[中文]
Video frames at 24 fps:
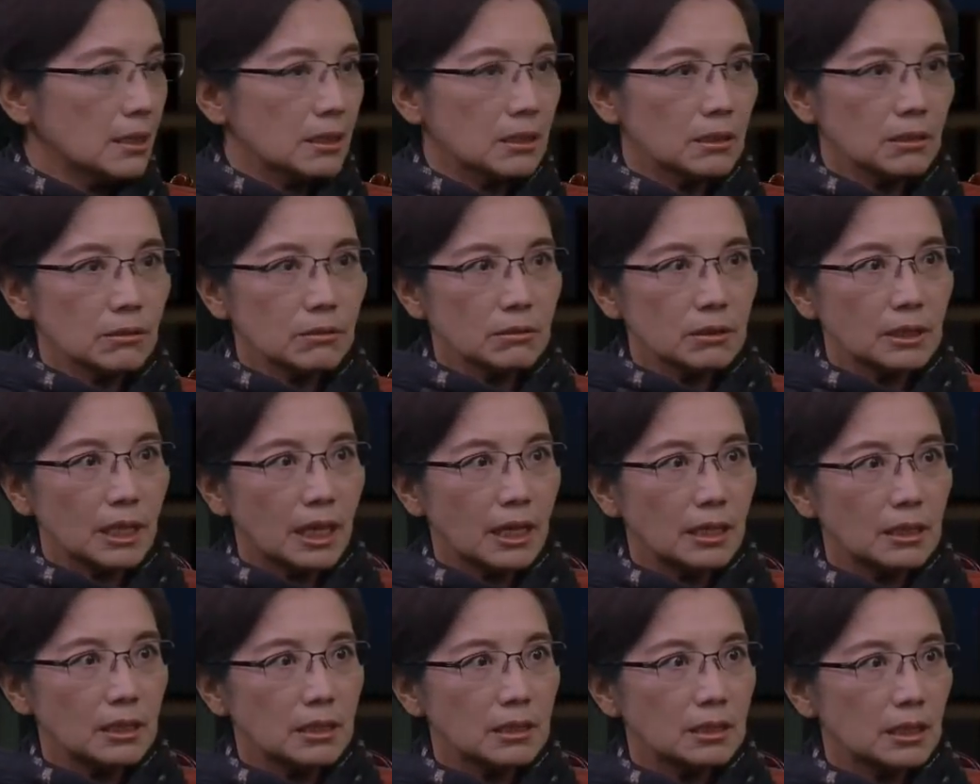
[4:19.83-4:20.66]
宋
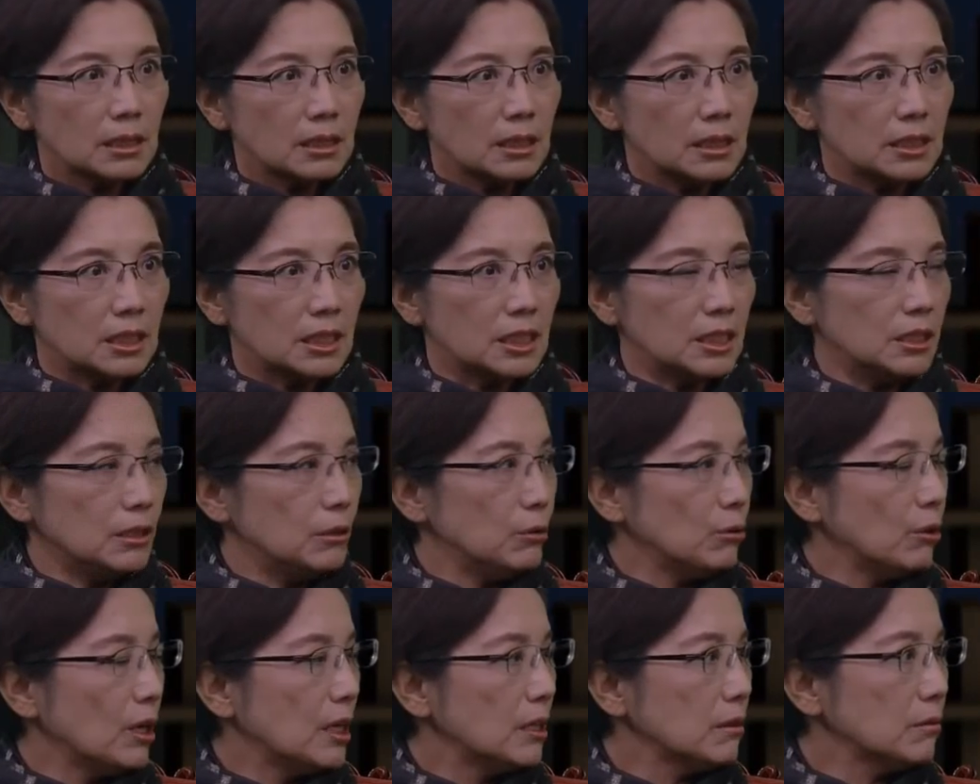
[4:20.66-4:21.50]
代的这个《
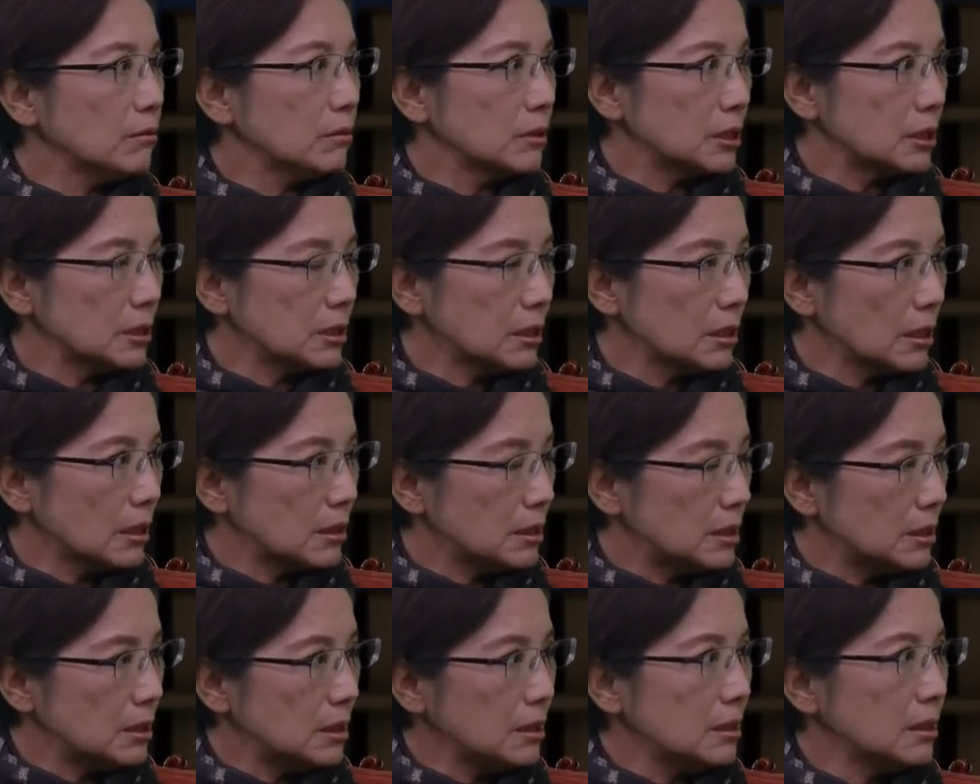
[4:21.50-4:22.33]
洗冤录》，直
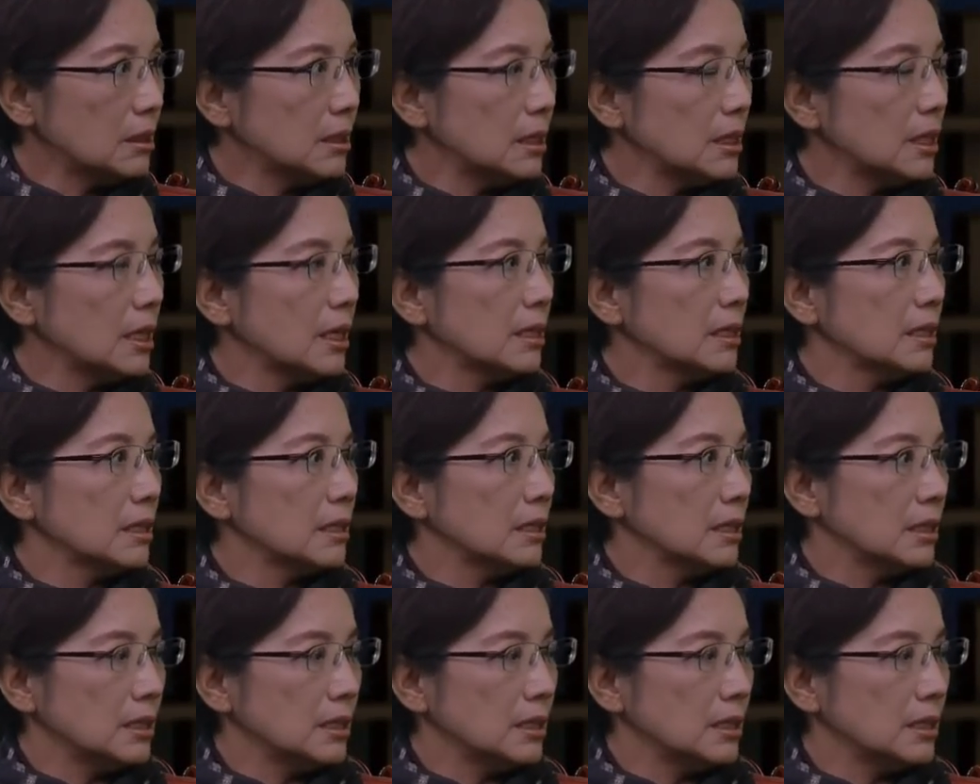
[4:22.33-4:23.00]
到今天，